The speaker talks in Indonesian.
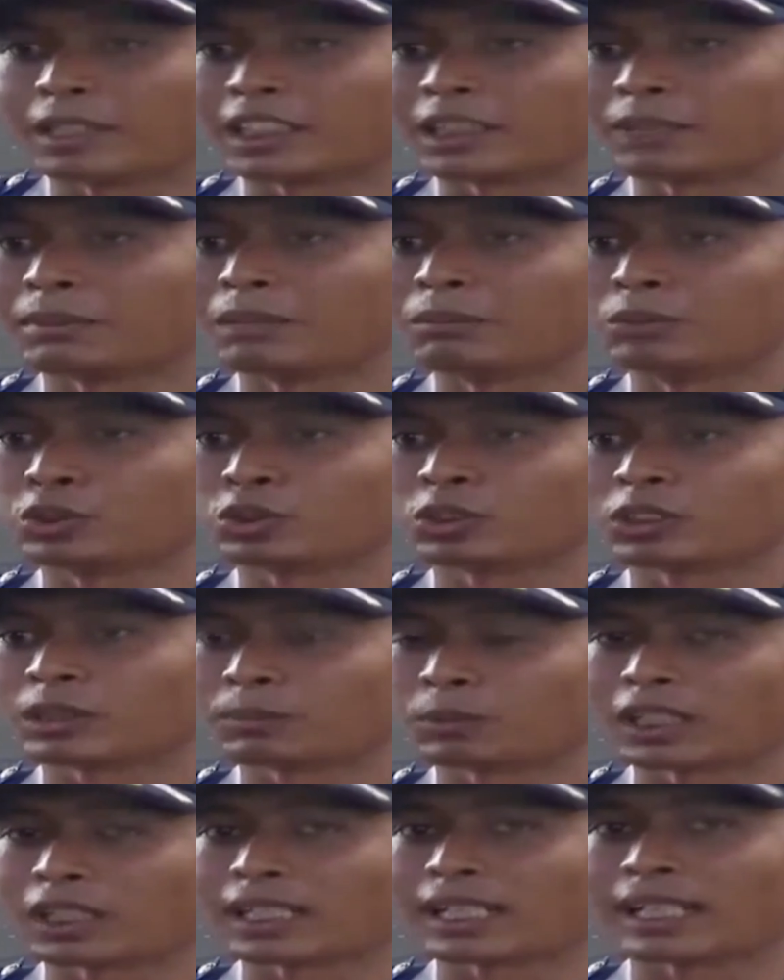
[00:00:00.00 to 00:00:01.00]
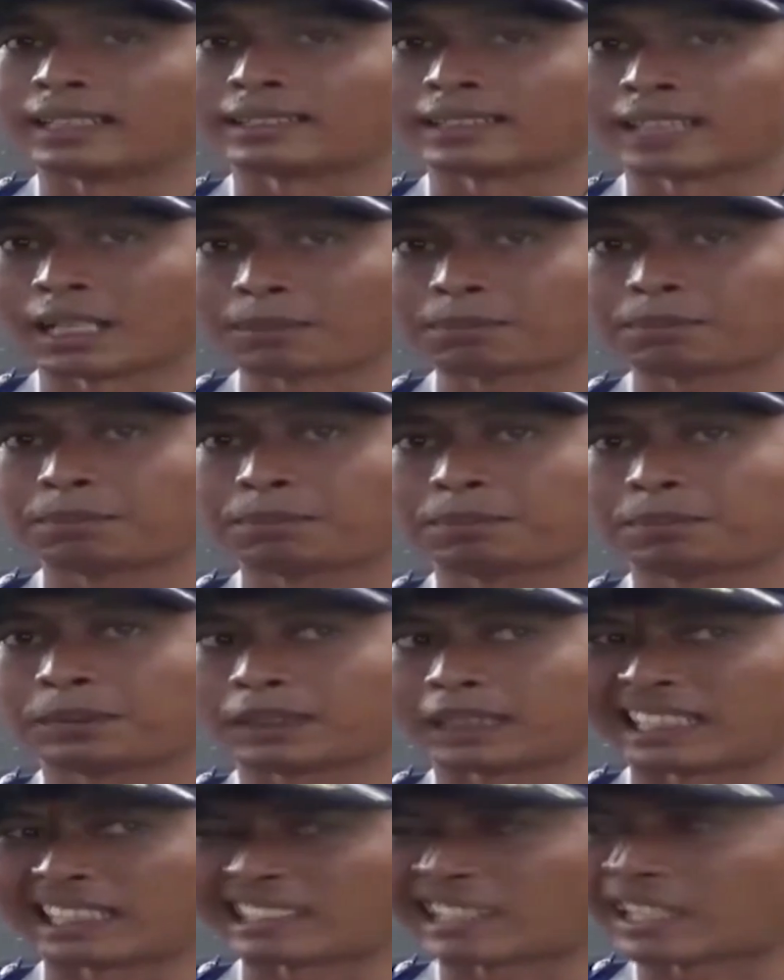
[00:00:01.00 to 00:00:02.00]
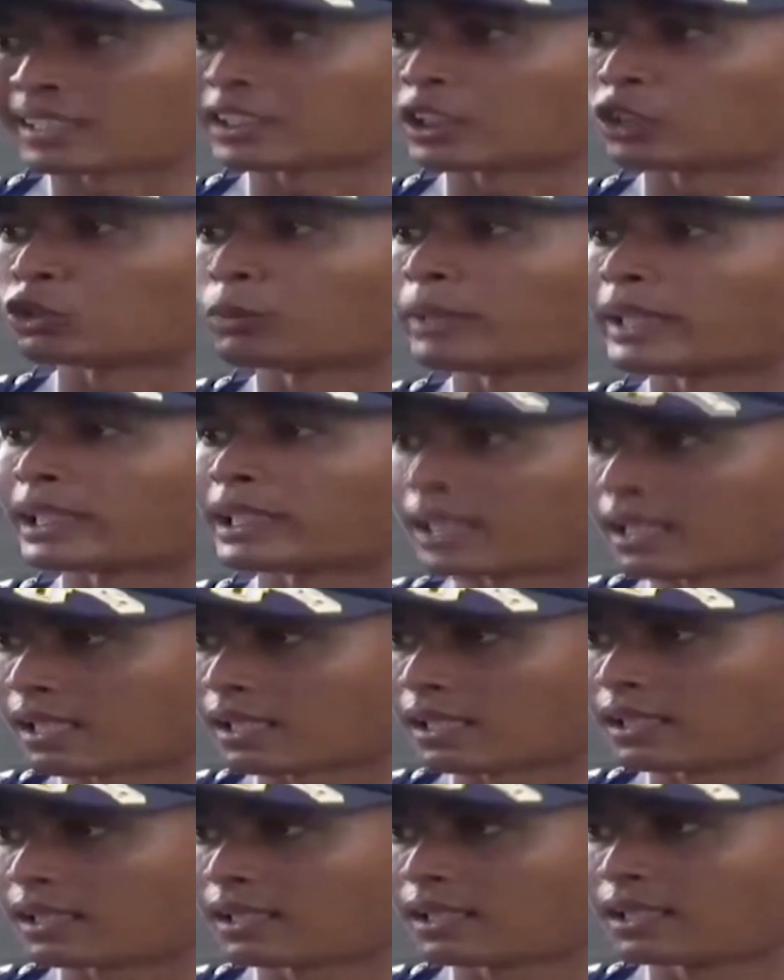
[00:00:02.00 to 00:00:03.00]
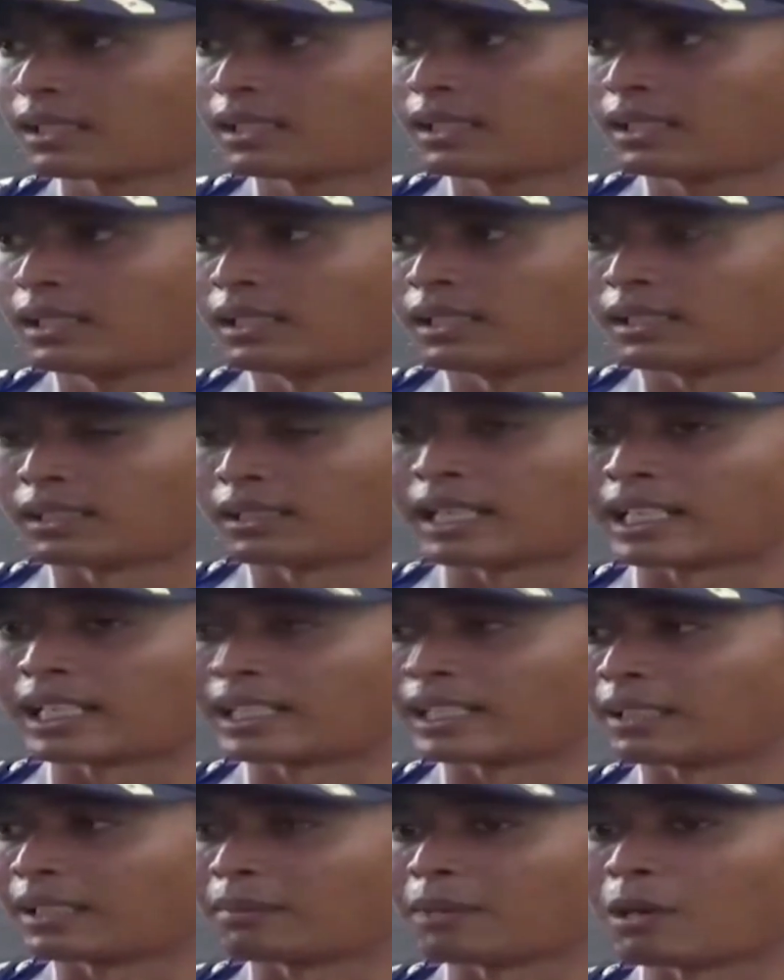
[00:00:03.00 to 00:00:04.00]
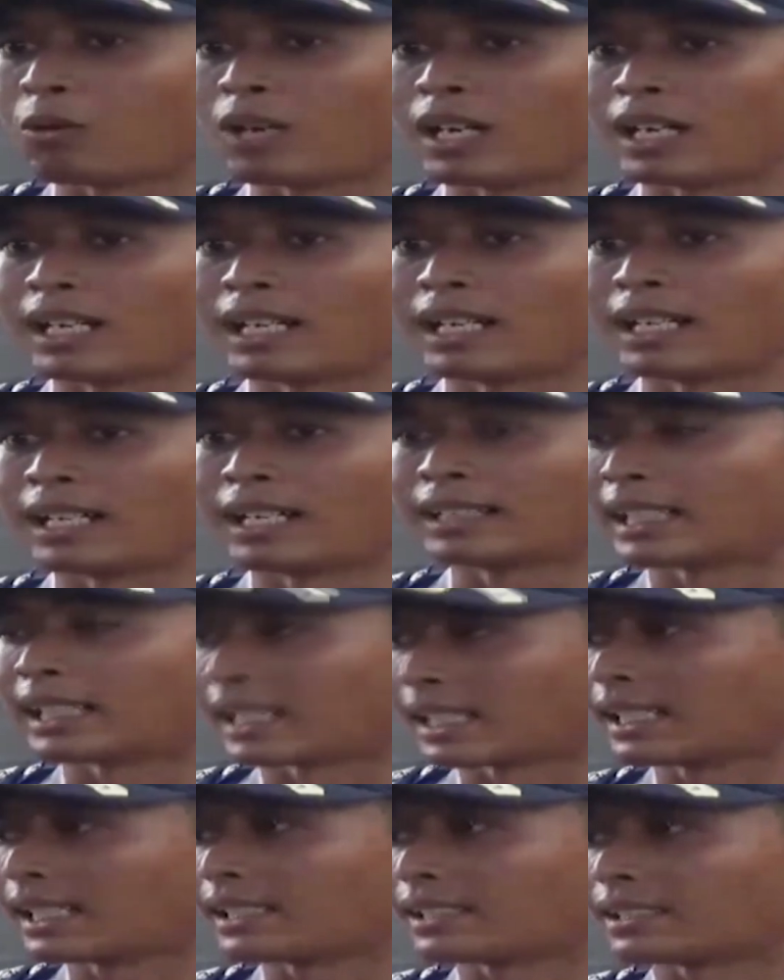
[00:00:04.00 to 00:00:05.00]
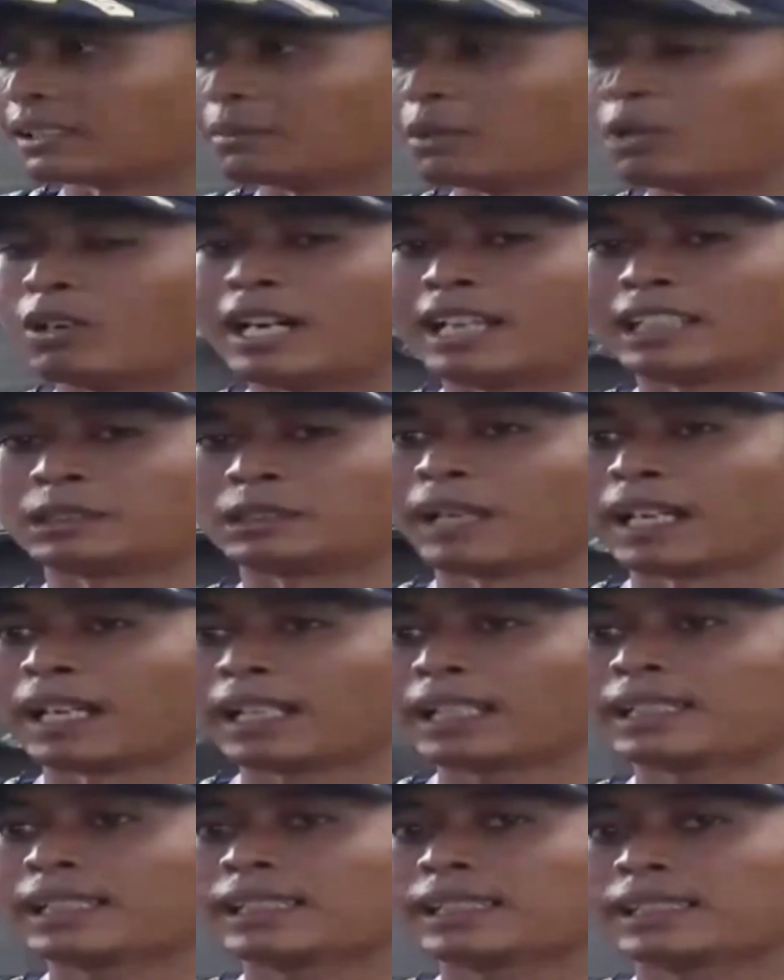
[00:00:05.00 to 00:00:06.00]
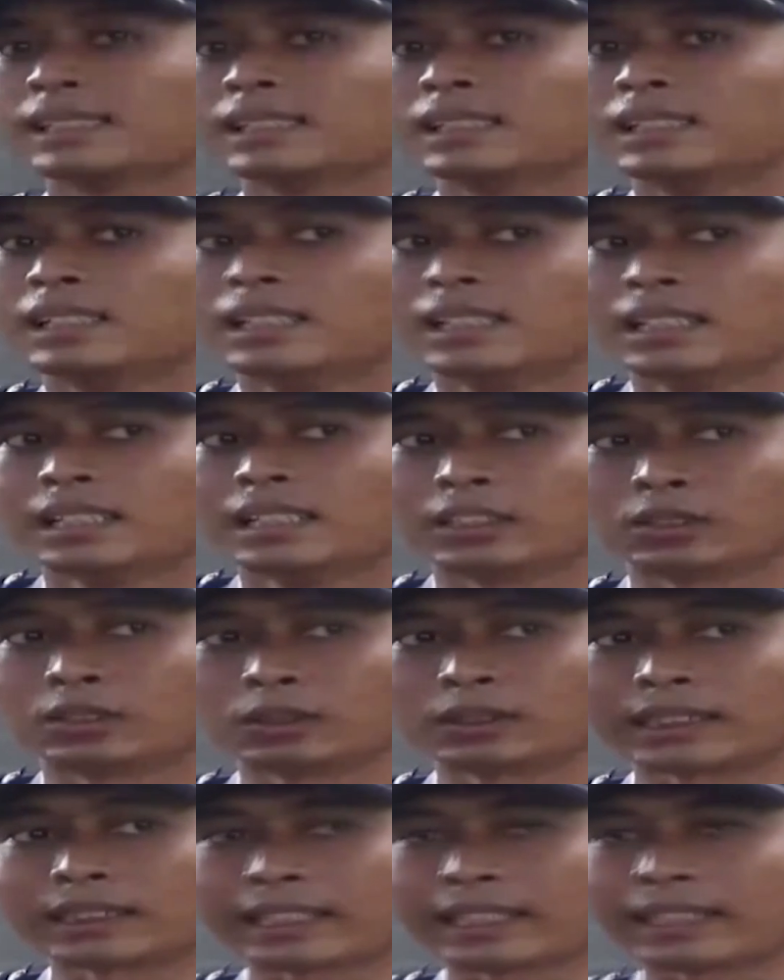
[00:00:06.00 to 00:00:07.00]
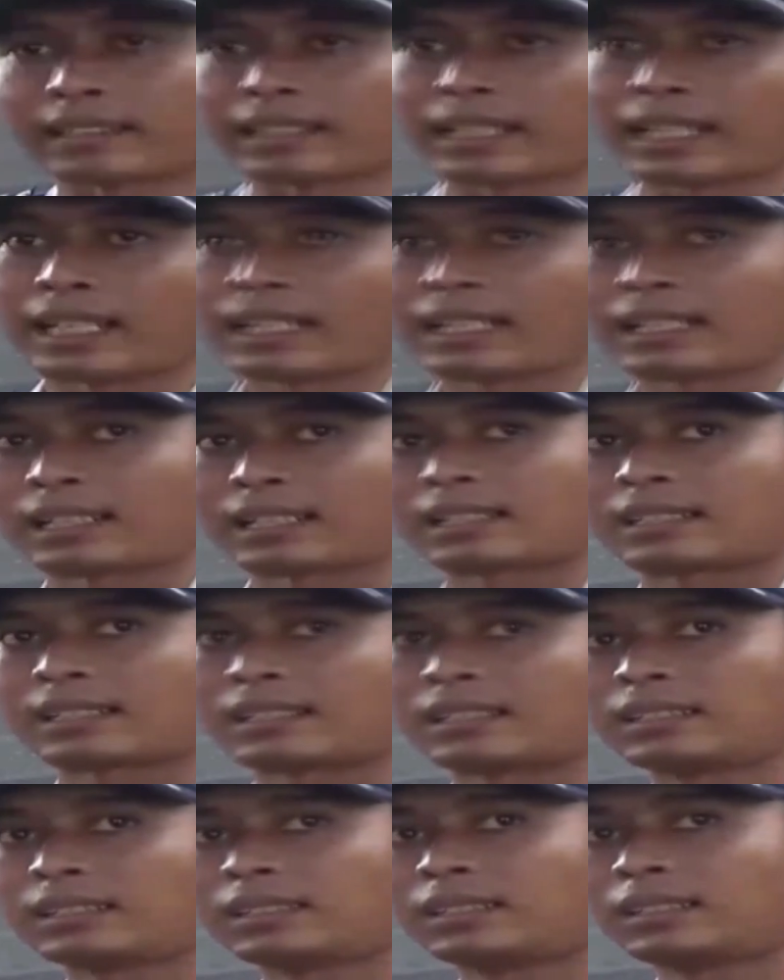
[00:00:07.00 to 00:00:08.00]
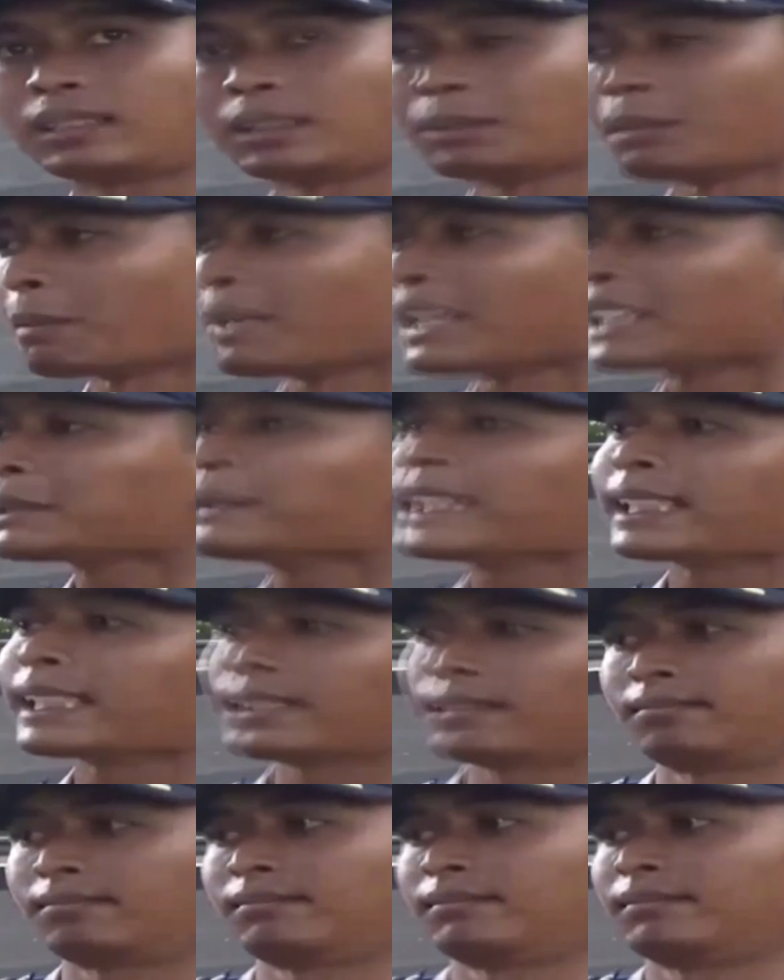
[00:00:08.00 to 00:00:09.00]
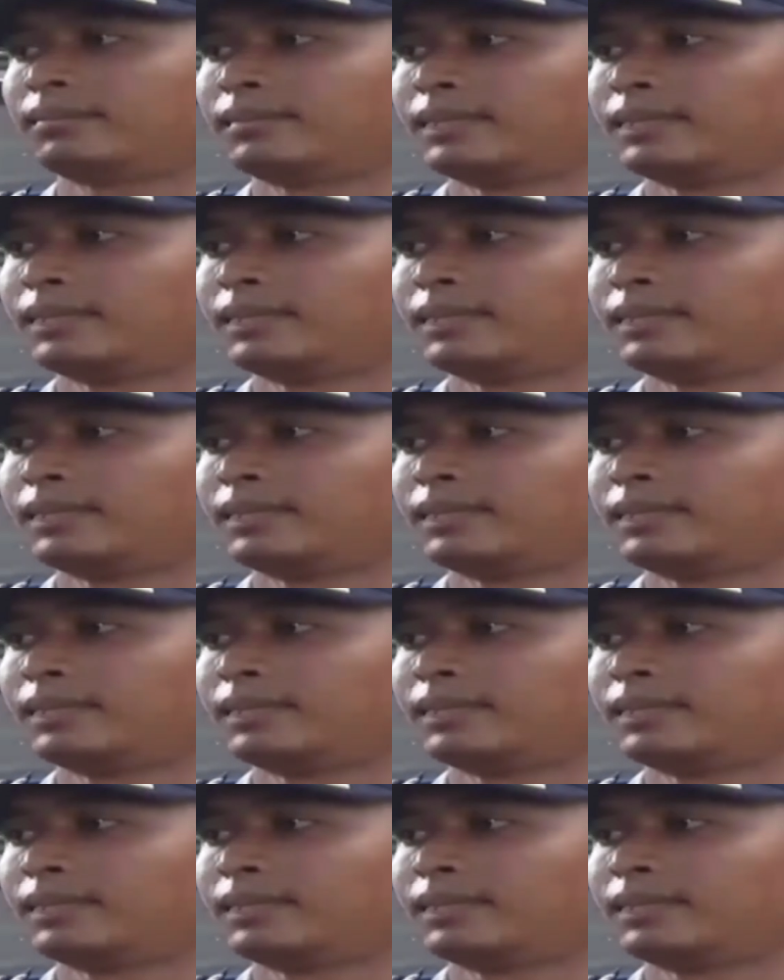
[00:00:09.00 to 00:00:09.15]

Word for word: tiba-tiba muncul kepulan asap sekitar satu meter dari bawah tanah ke bawah aspal itu sekitar 15 menit